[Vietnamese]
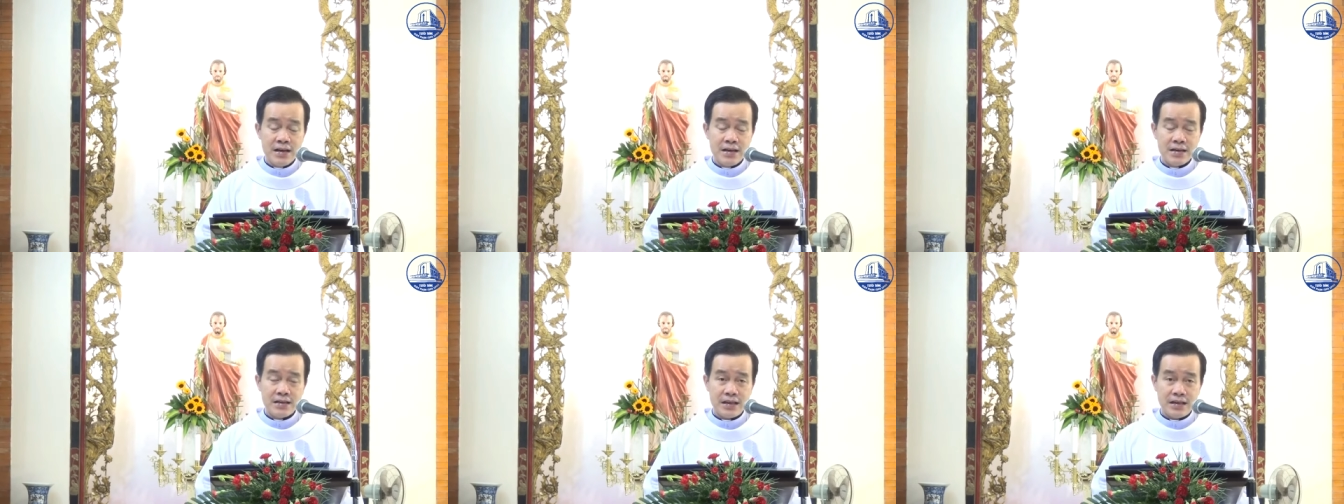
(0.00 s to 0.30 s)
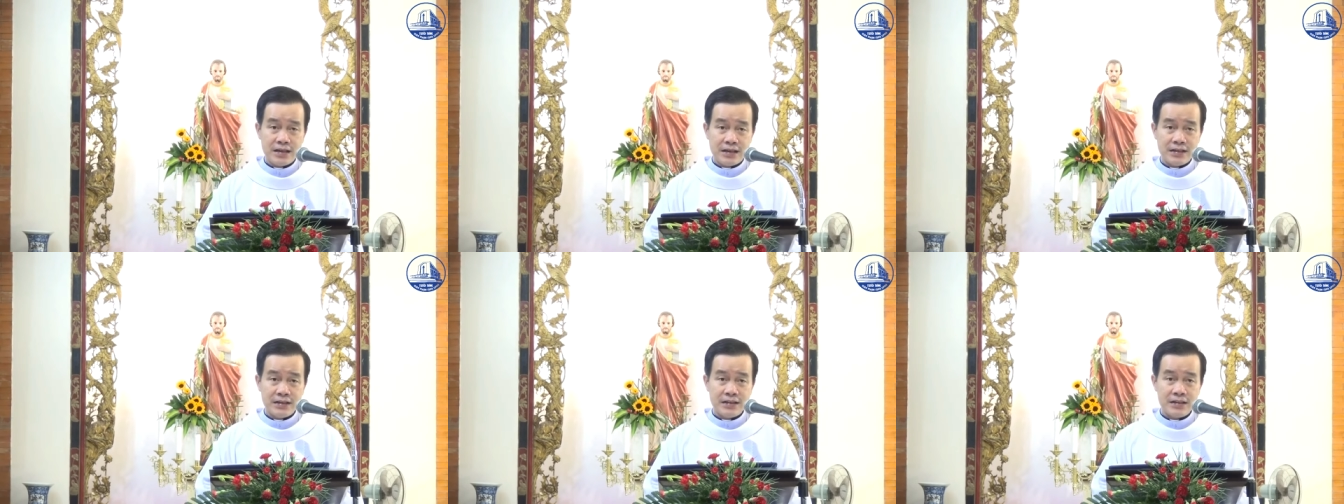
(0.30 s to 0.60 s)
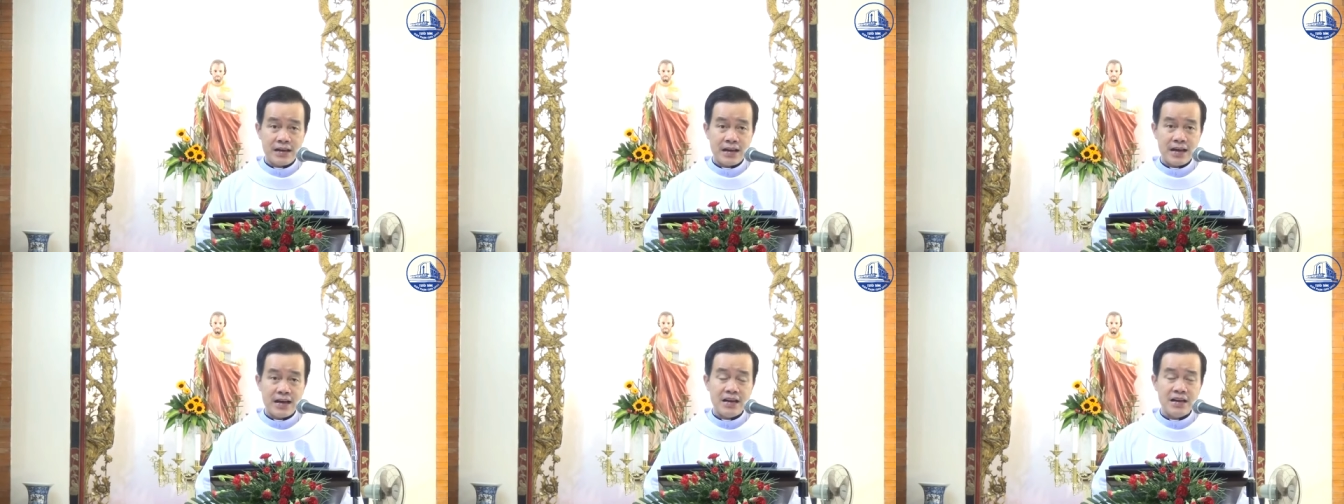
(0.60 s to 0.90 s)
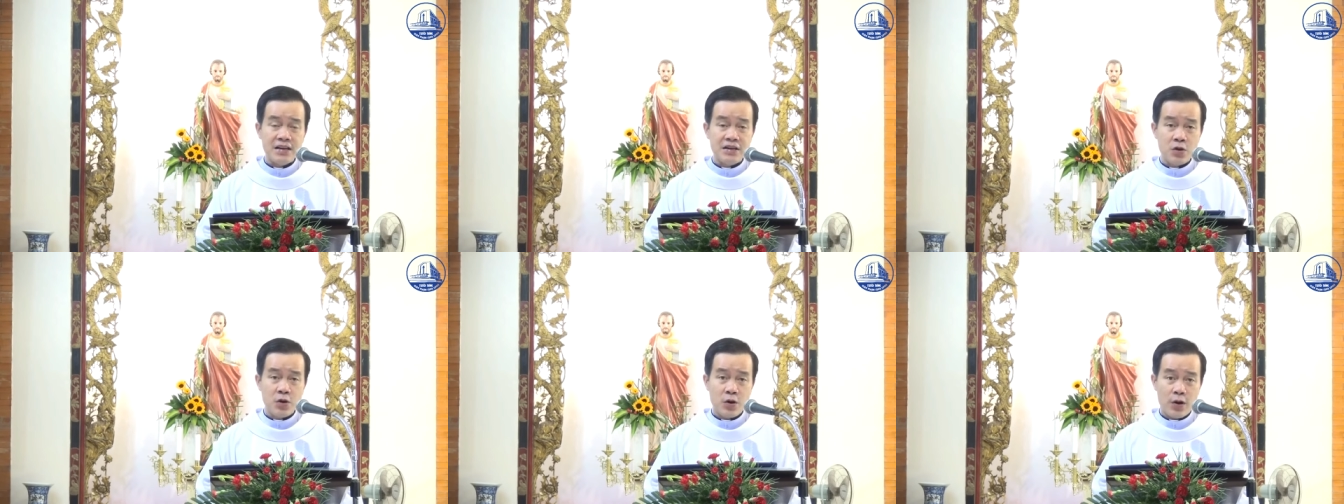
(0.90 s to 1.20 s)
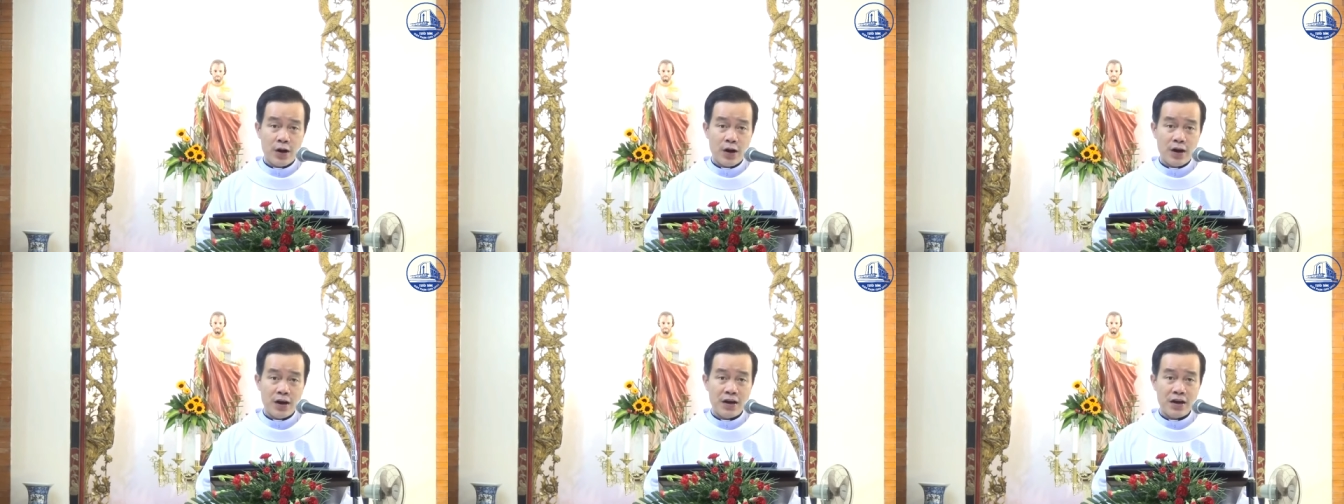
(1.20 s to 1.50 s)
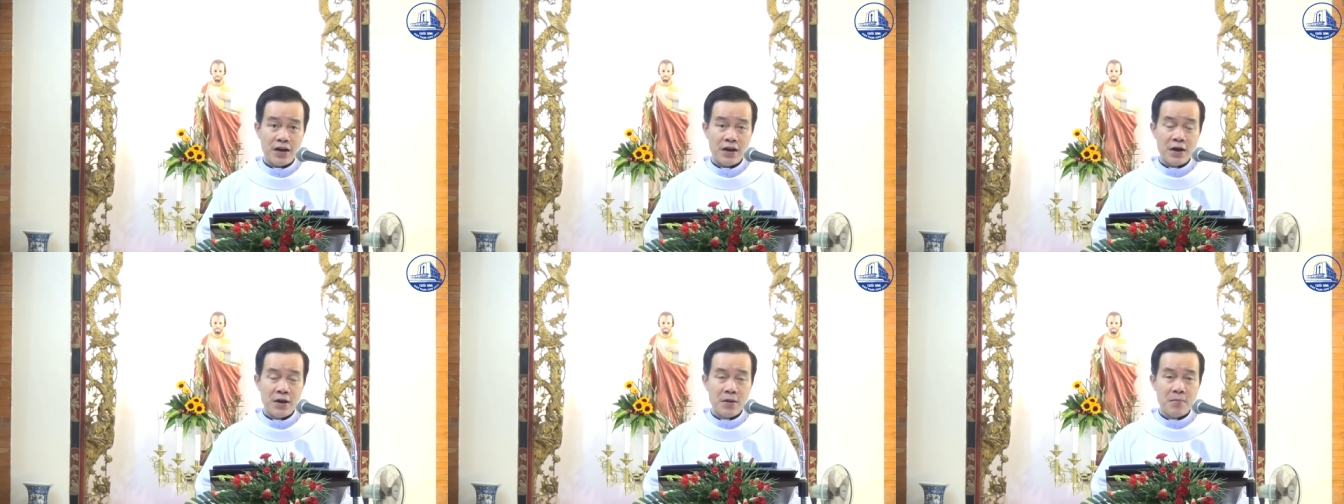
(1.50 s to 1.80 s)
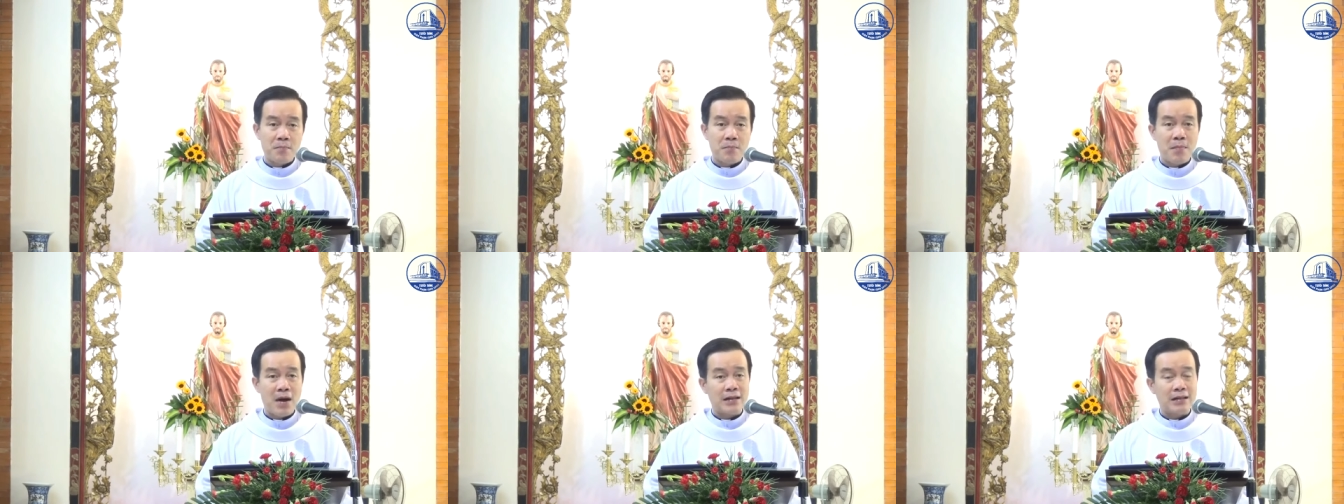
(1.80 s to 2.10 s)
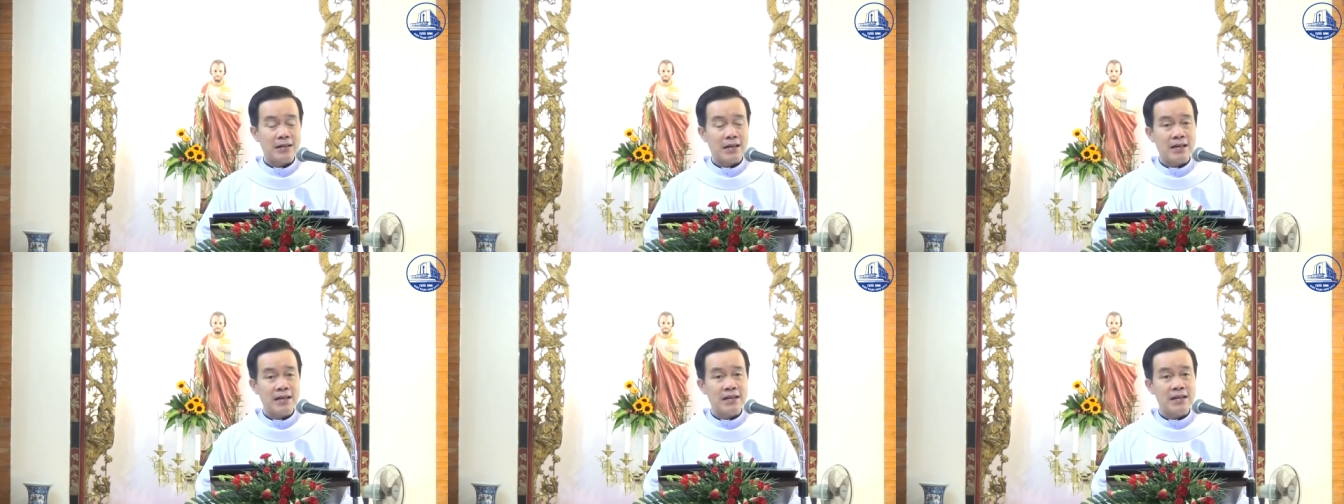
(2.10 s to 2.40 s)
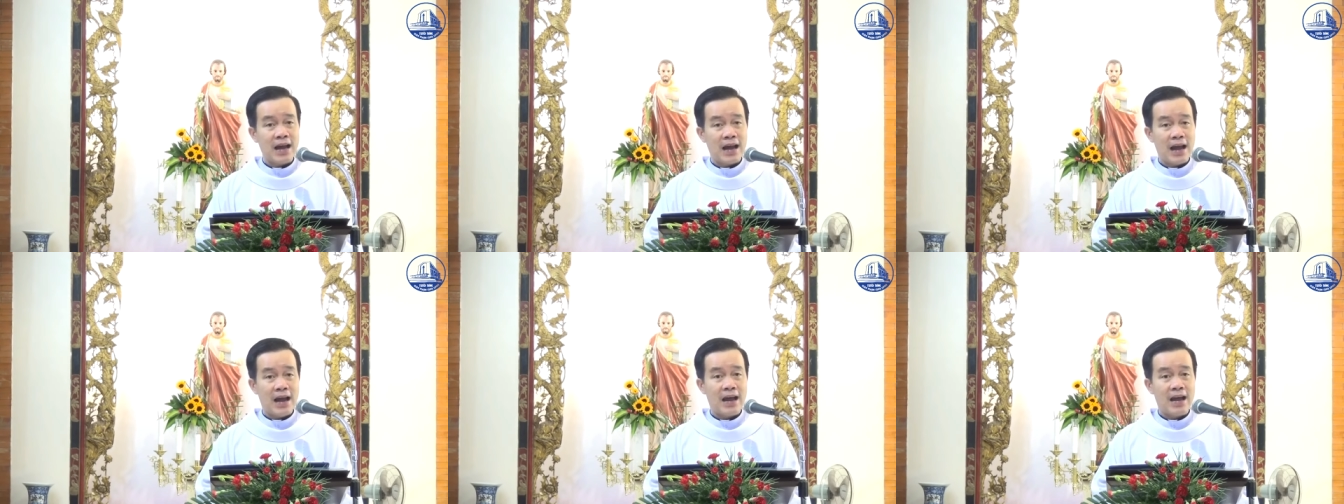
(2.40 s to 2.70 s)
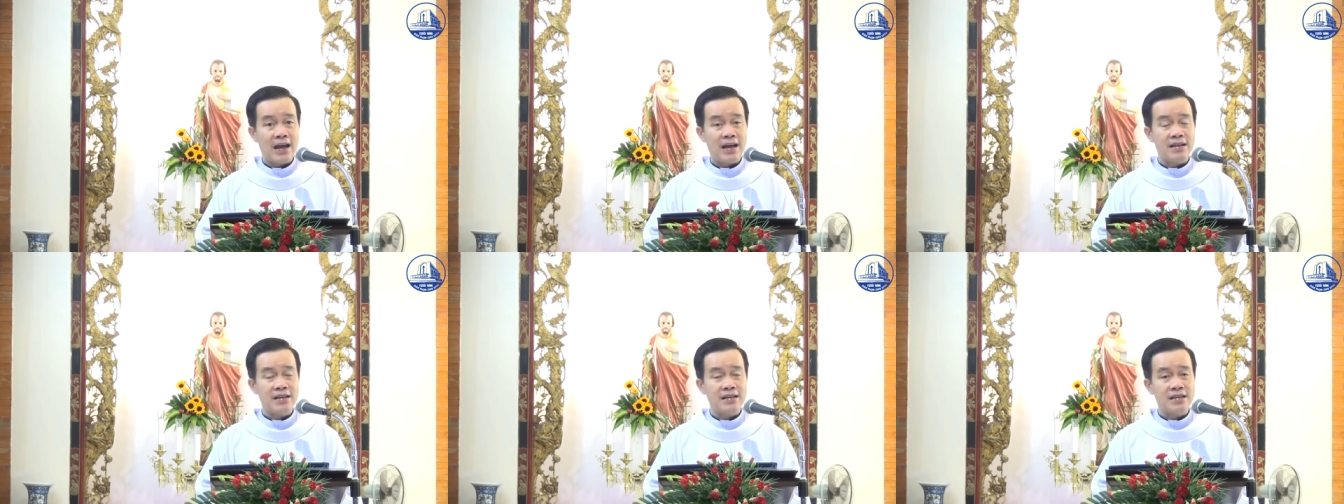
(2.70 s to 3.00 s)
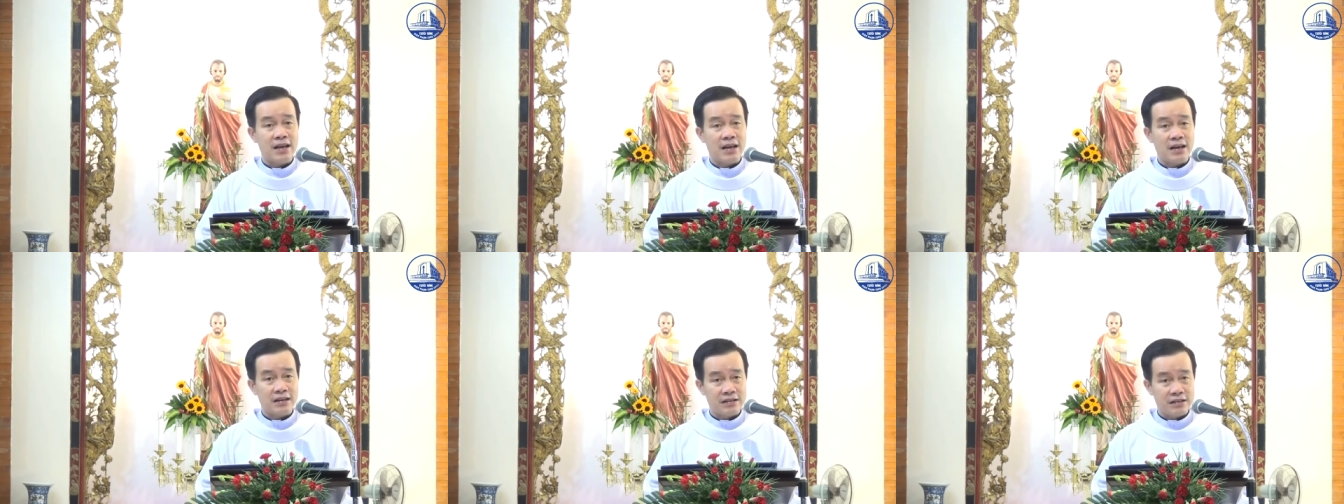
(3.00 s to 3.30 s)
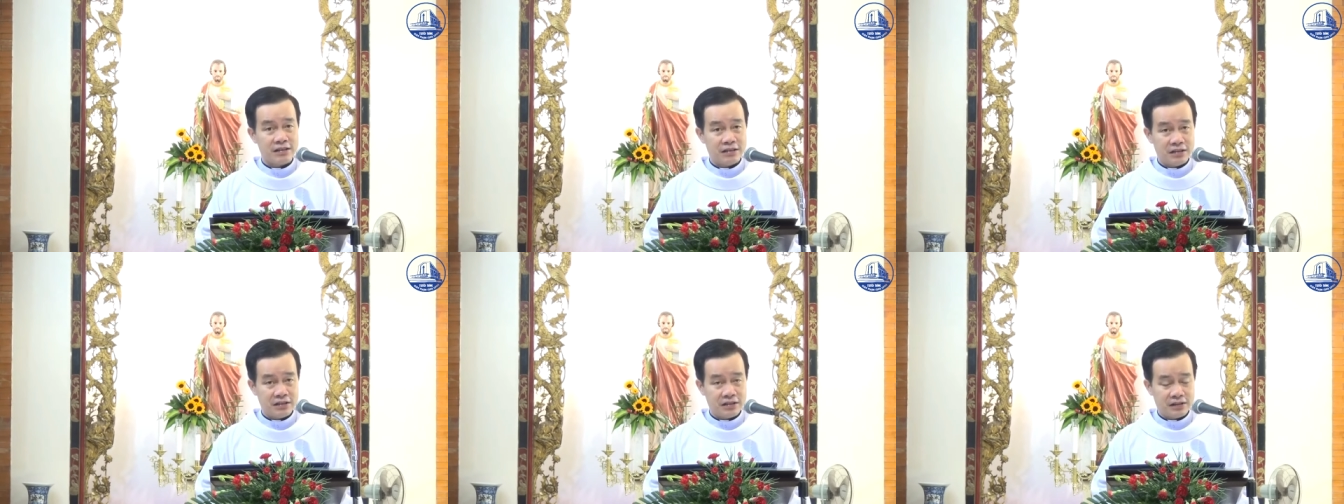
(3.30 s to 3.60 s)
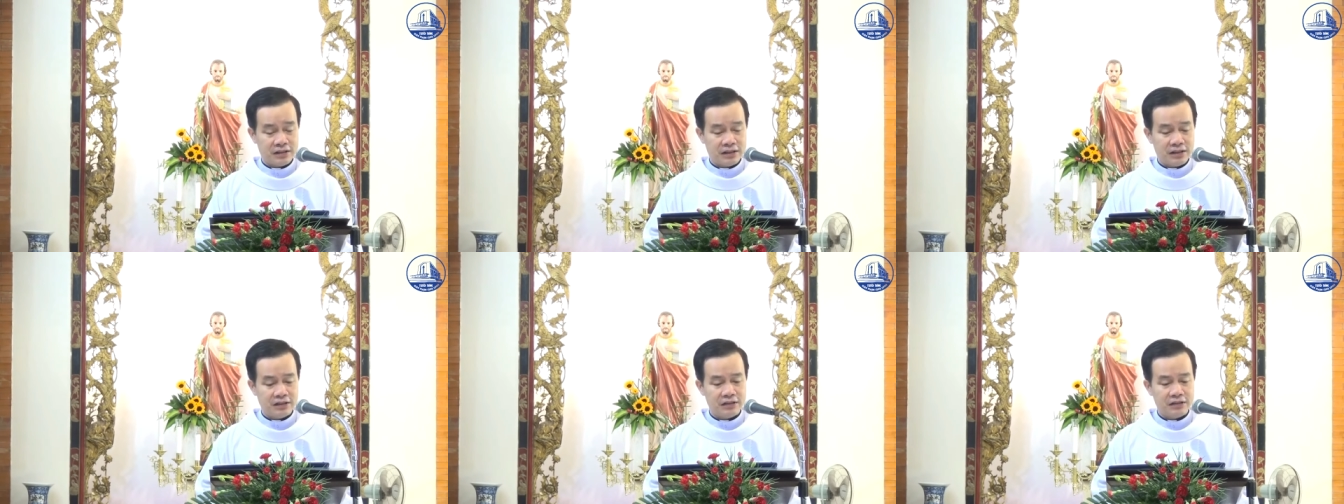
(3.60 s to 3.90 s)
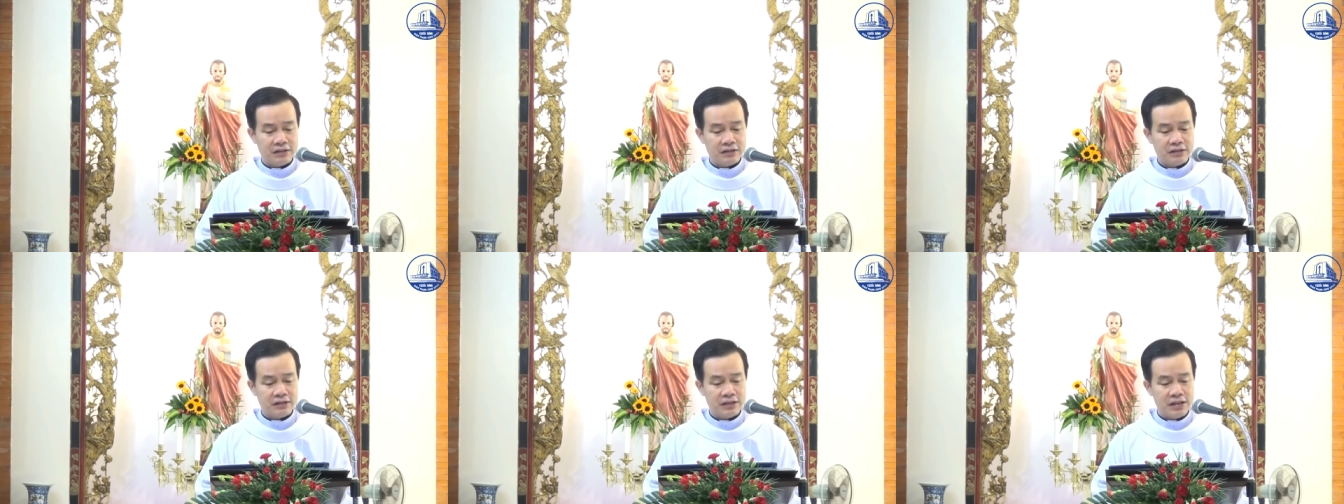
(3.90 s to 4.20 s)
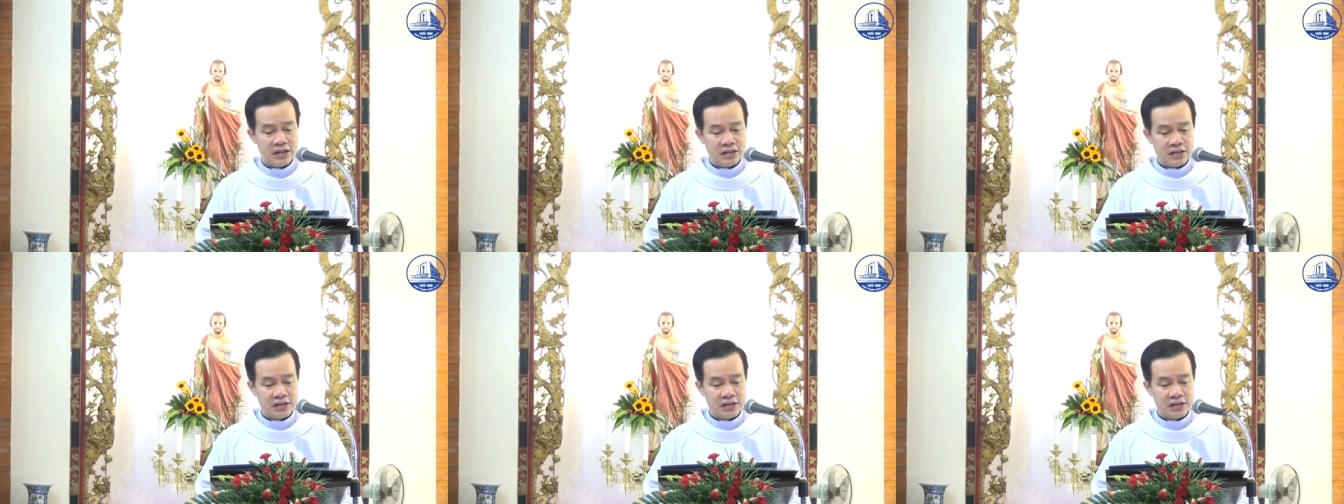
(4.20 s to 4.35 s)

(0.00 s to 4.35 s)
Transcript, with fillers: những cái ân huệ mà thánh cả nhận được từ thiên